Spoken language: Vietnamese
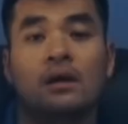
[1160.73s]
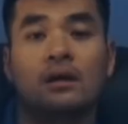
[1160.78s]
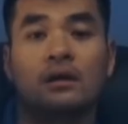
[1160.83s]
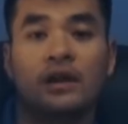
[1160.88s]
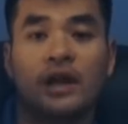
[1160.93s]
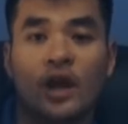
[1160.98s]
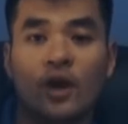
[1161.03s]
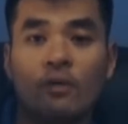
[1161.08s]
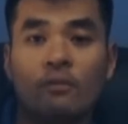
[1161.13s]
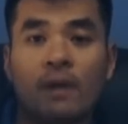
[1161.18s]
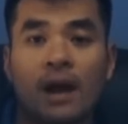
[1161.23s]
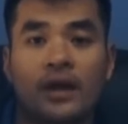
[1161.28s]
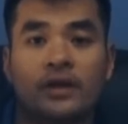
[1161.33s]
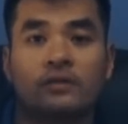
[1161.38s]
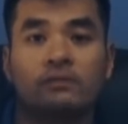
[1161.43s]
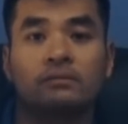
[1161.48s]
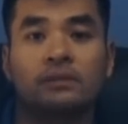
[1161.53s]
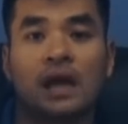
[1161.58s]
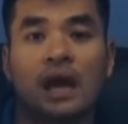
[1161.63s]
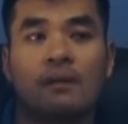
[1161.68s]
nếu mà
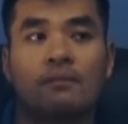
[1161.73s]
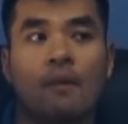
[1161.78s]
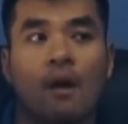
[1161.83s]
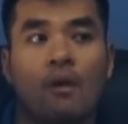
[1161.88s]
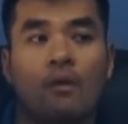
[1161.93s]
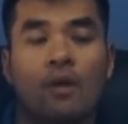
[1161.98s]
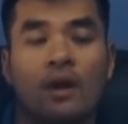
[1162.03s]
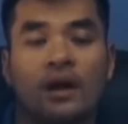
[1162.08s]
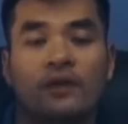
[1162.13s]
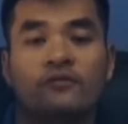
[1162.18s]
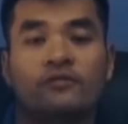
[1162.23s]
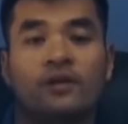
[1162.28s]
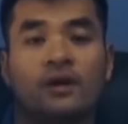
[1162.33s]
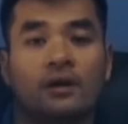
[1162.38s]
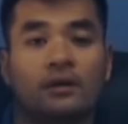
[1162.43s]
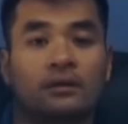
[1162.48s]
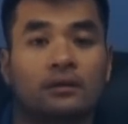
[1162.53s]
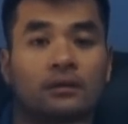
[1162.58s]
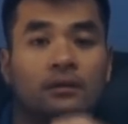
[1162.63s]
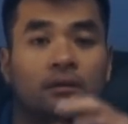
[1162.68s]
chúng ta bỏ qua cái
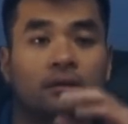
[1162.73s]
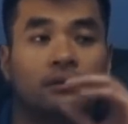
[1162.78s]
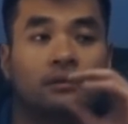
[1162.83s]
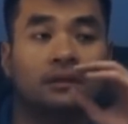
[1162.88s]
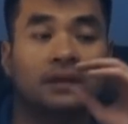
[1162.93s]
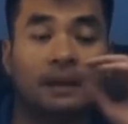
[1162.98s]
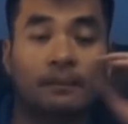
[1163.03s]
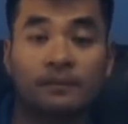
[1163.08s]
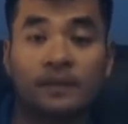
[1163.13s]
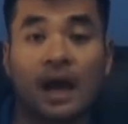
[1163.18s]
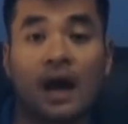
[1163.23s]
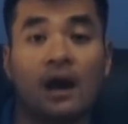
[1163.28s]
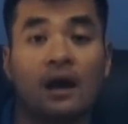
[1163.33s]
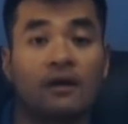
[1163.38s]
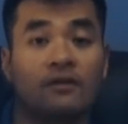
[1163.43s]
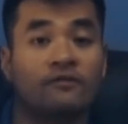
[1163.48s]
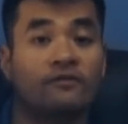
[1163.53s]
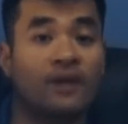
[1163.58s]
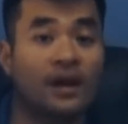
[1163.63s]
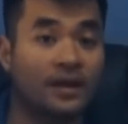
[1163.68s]
phần tâm
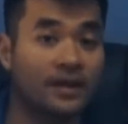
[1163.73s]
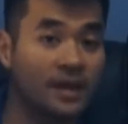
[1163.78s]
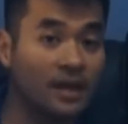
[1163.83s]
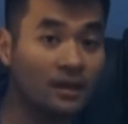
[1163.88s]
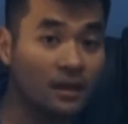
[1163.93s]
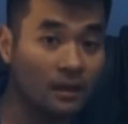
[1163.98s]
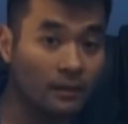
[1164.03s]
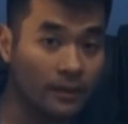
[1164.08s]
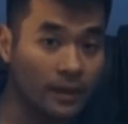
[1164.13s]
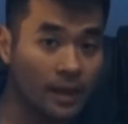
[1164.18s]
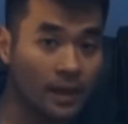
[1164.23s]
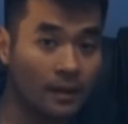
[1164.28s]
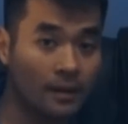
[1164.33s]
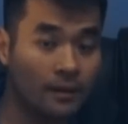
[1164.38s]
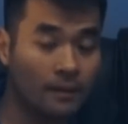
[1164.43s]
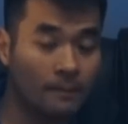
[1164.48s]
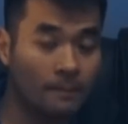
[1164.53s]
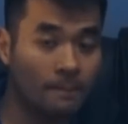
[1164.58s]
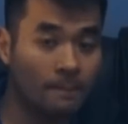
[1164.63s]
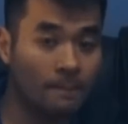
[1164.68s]
thần và giết người á
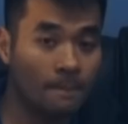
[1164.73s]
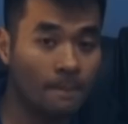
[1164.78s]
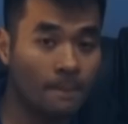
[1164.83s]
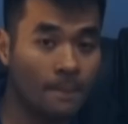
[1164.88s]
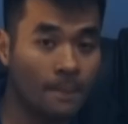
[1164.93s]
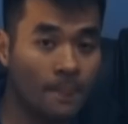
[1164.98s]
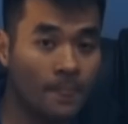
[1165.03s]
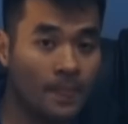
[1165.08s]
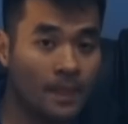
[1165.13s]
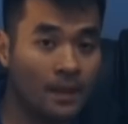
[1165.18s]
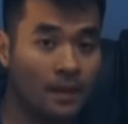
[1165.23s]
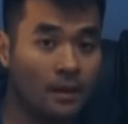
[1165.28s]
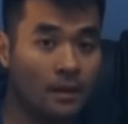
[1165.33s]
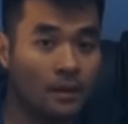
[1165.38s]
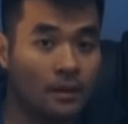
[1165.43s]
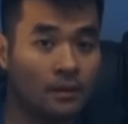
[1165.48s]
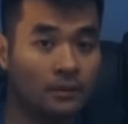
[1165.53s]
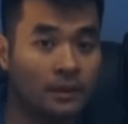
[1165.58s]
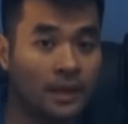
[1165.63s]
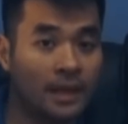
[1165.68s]

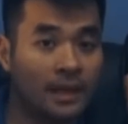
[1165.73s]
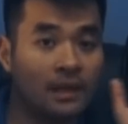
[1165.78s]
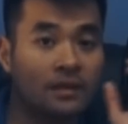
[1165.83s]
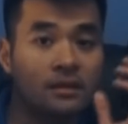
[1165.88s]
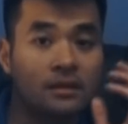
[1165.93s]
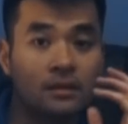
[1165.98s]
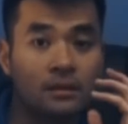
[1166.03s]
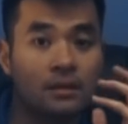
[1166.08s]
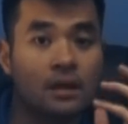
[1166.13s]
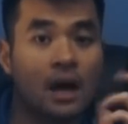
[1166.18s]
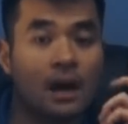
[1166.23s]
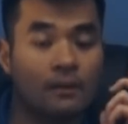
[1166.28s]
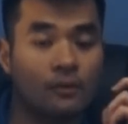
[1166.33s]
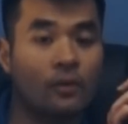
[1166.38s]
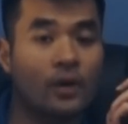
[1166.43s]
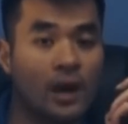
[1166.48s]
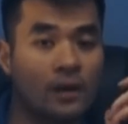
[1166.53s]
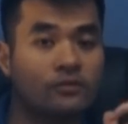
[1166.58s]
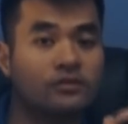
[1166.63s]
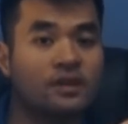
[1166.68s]
thì cái trường hợp
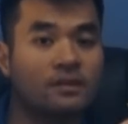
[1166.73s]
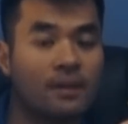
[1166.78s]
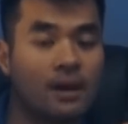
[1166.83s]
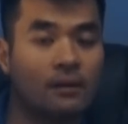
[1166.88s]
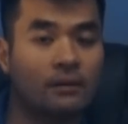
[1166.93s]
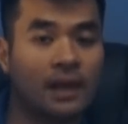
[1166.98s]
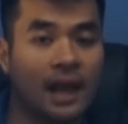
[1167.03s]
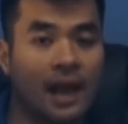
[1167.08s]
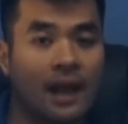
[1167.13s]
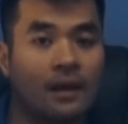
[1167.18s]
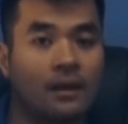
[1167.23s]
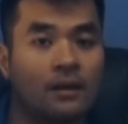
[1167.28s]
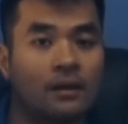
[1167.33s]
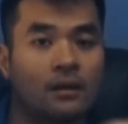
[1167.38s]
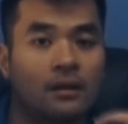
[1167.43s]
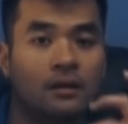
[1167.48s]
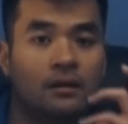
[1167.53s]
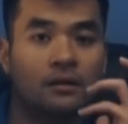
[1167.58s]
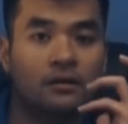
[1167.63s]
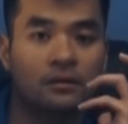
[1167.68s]
của Elzabel là
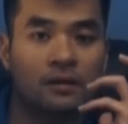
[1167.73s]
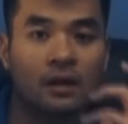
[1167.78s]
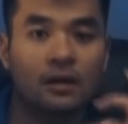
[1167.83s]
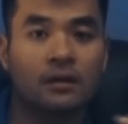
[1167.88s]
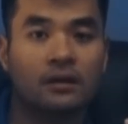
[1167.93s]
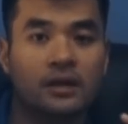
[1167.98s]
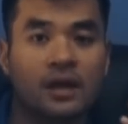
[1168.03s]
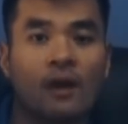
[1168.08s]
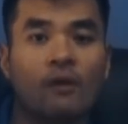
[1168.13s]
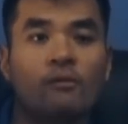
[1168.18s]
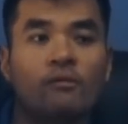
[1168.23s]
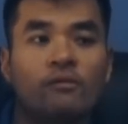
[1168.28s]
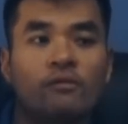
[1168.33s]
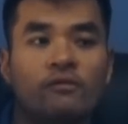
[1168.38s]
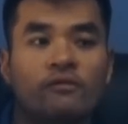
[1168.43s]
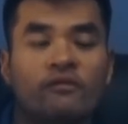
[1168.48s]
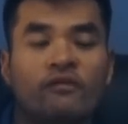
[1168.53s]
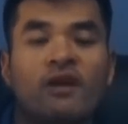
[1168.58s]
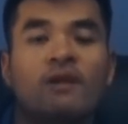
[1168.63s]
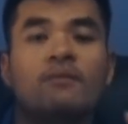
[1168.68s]
rất giống
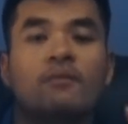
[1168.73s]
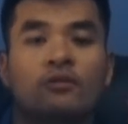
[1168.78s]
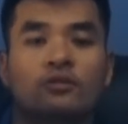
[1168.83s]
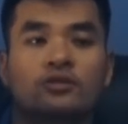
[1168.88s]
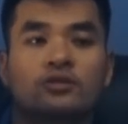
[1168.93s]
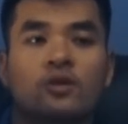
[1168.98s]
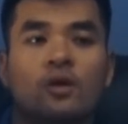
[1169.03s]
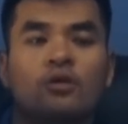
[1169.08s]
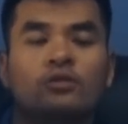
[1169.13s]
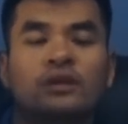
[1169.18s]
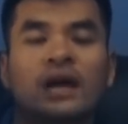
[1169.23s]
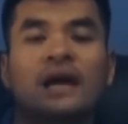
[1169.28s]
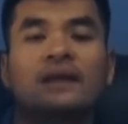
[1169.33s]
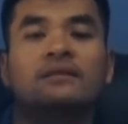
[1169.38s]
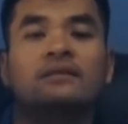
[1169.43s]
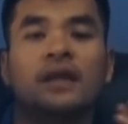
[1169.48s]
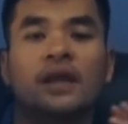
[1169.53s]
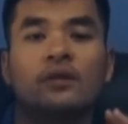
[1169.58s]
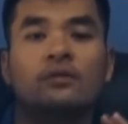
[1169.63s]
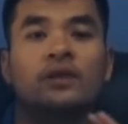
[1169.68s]
với một số
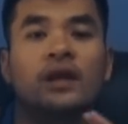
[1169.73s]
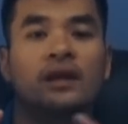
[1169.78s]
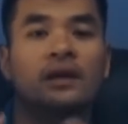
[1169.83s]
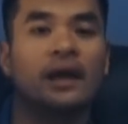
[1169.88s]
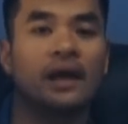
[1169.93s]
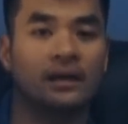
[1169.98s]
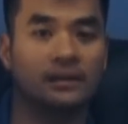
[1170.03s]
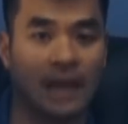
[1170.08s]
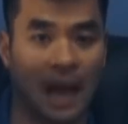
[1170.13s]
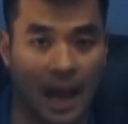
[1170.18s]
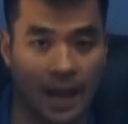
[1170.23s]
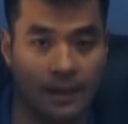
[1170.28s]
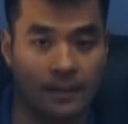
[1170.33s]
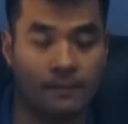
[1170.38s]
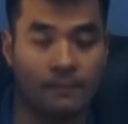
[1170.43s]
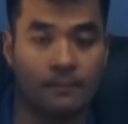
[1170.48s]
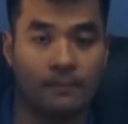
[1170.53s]
thanh thiếu niên hiện tại